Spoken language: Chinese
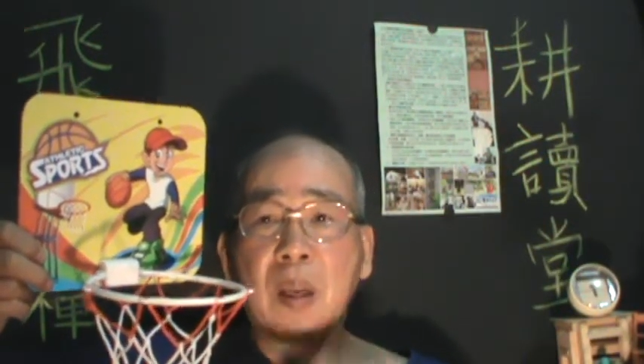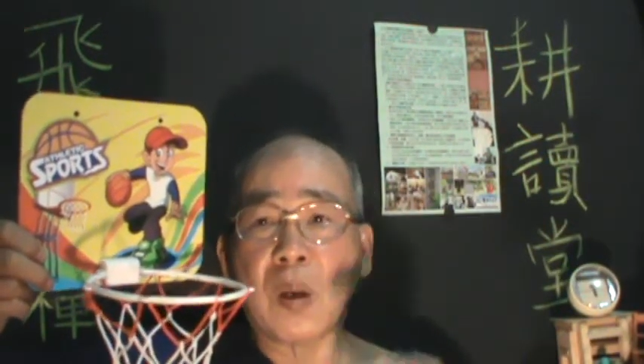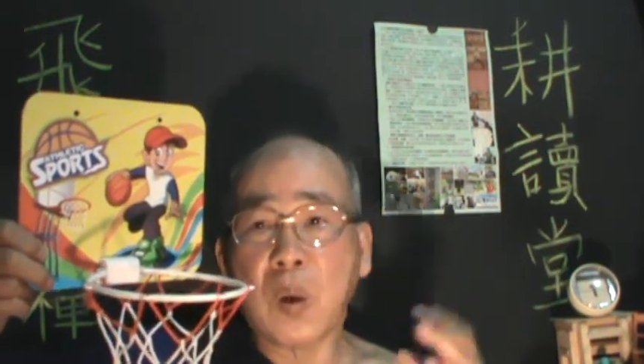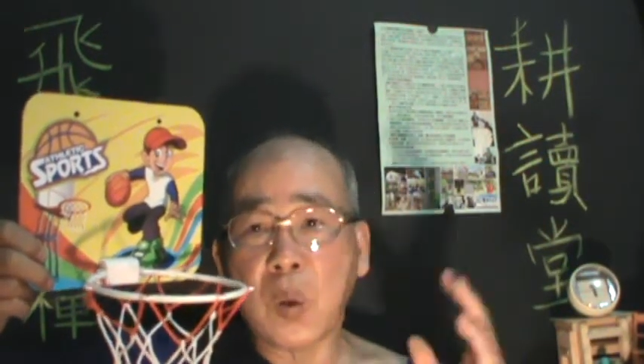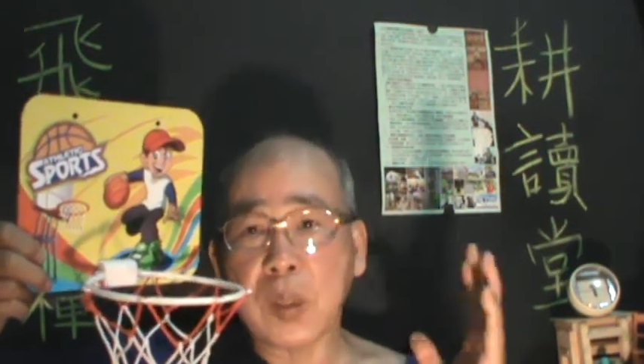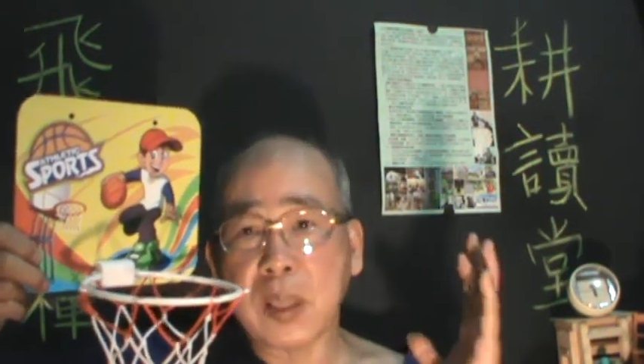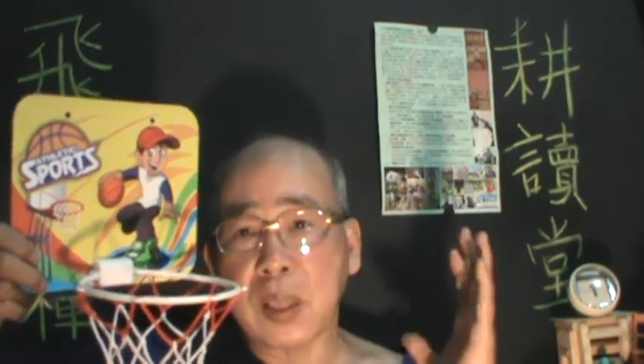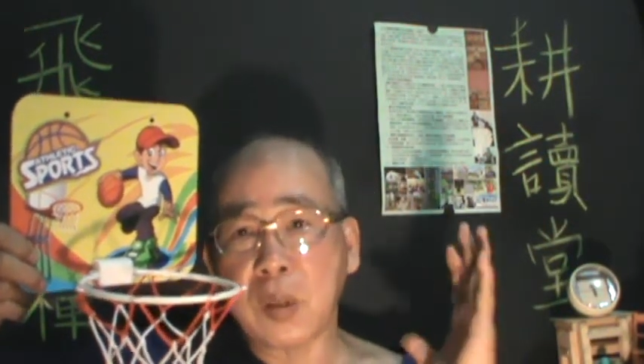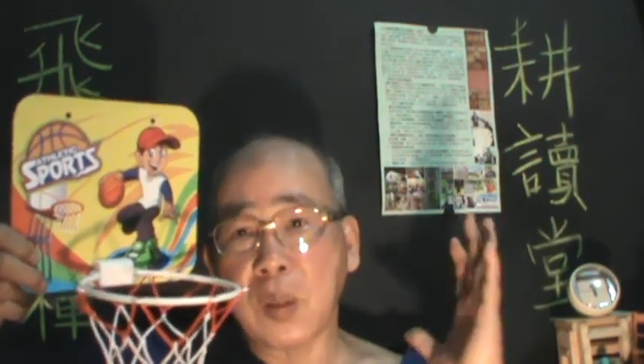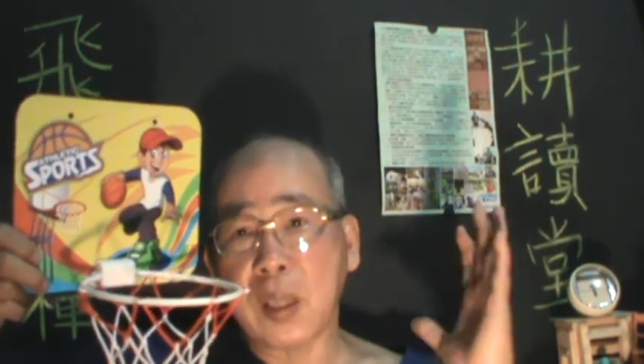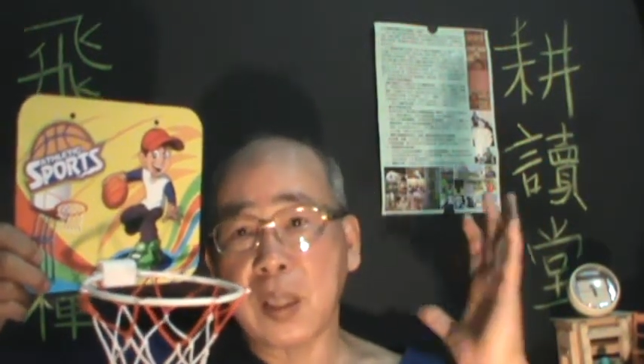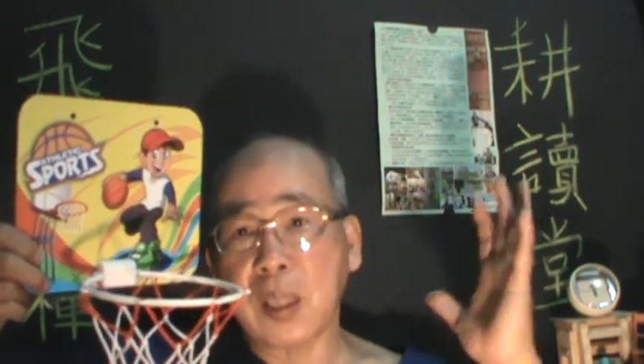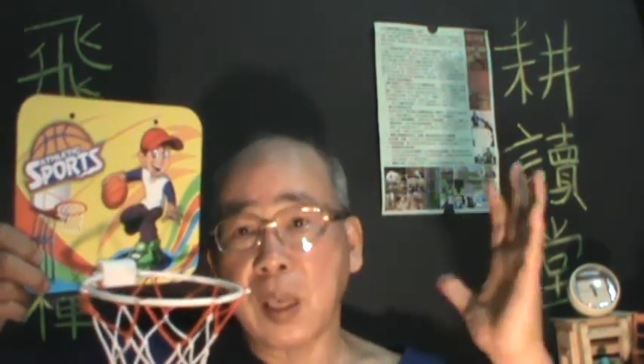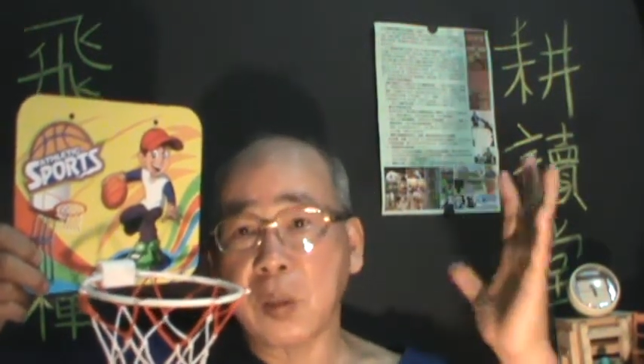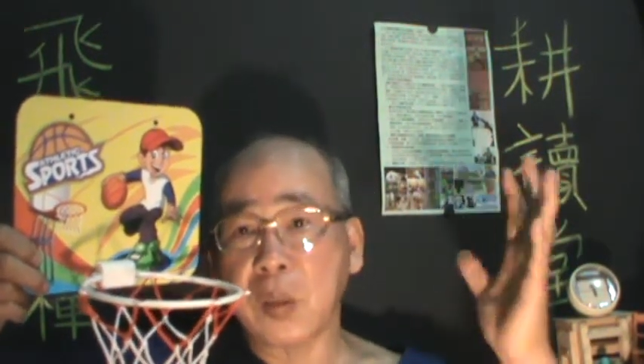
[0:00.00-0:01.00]
或者说
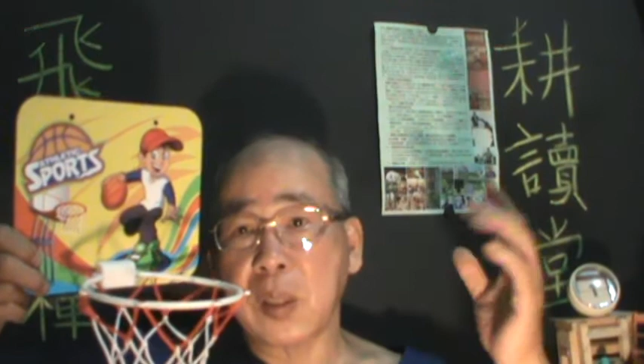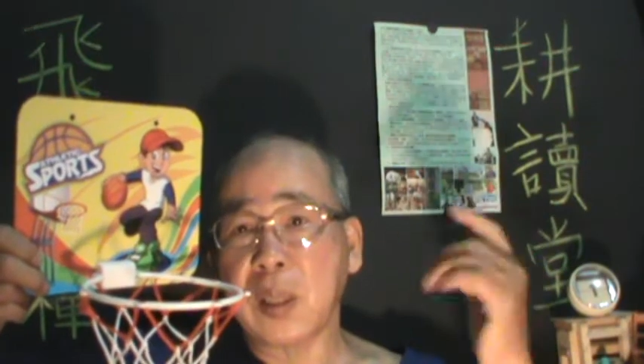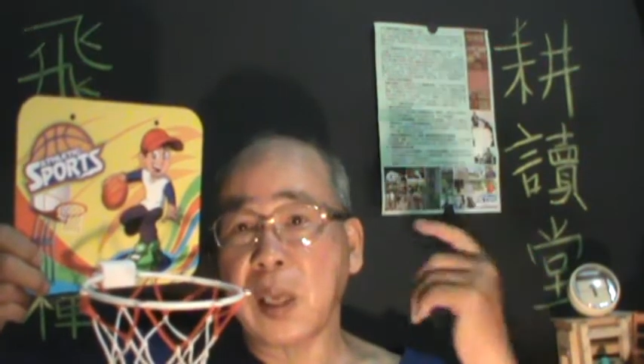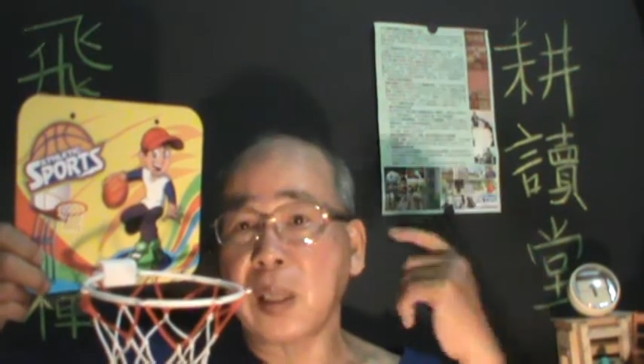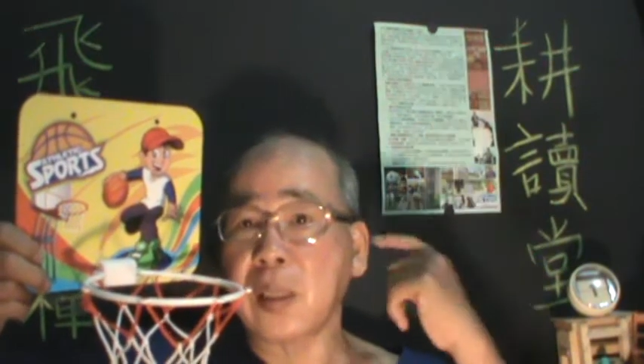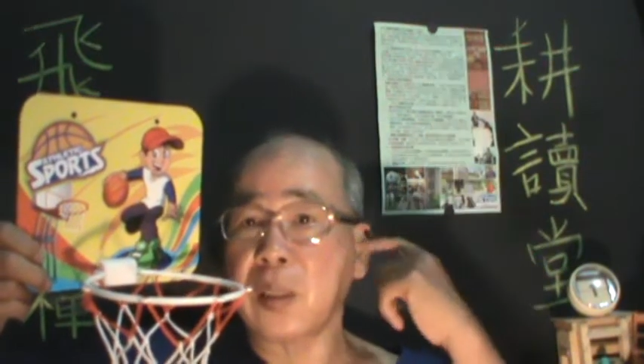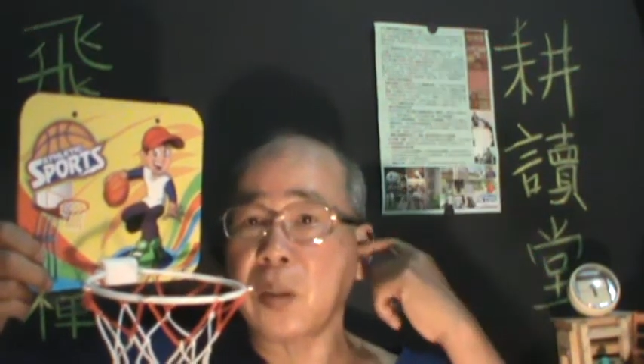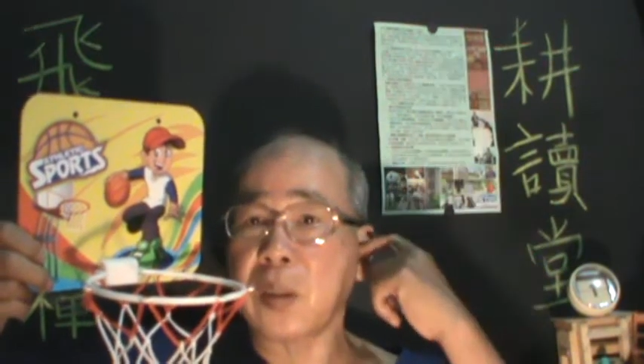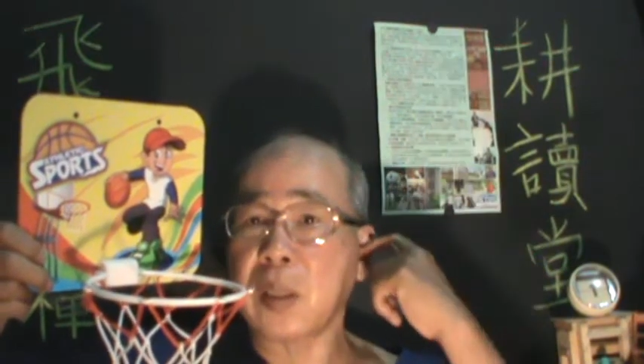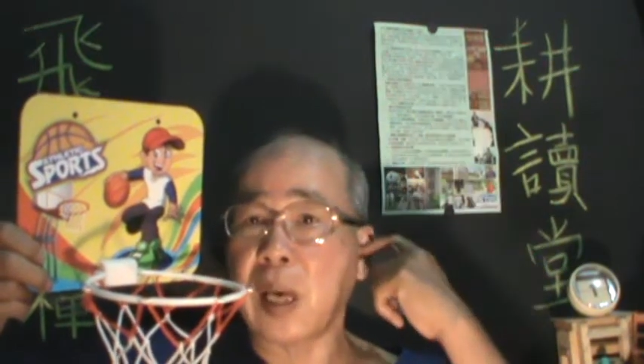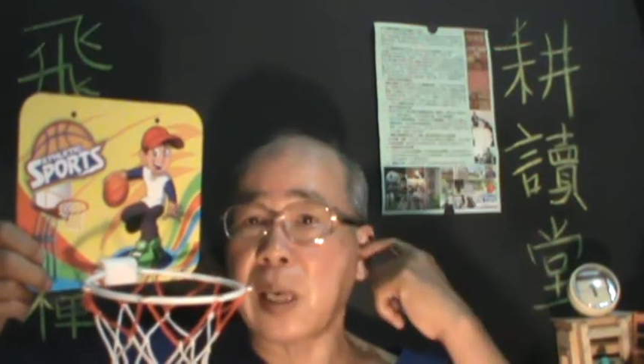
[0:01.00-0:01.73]
你要睡觉，你用